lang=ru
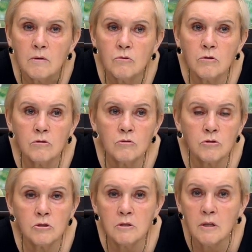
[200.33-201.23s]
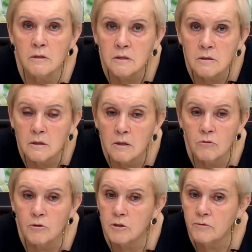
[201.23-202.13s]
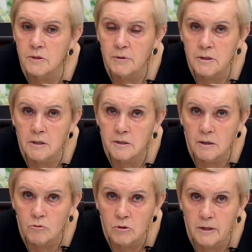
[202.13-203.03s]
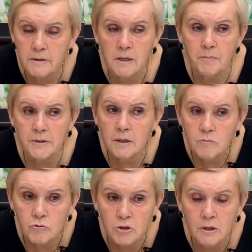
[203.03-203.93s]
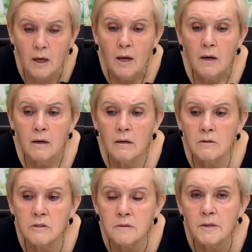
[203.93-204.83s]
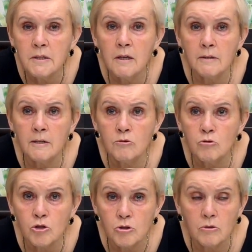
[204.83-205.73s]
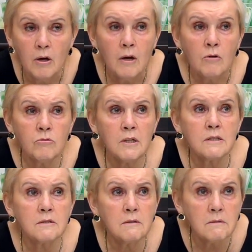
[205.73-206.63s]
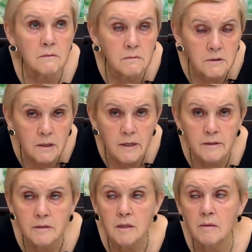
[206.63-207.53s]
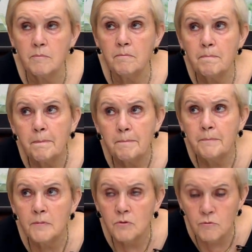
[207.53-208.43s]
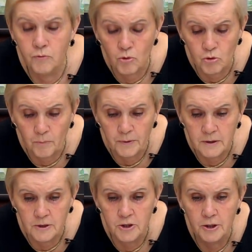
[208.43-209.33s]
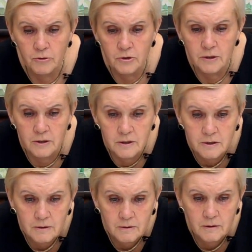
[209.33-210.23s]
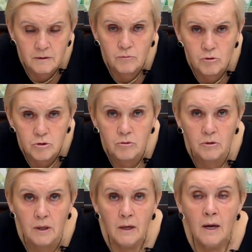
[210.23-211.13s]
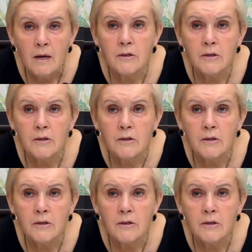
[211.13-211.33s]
Ой, ну вот это я не знаю, это вы смотрите аккуратнее, потому что, э, несмотря на то, что у нас э, телянсии воду поглощает из э, воздуха.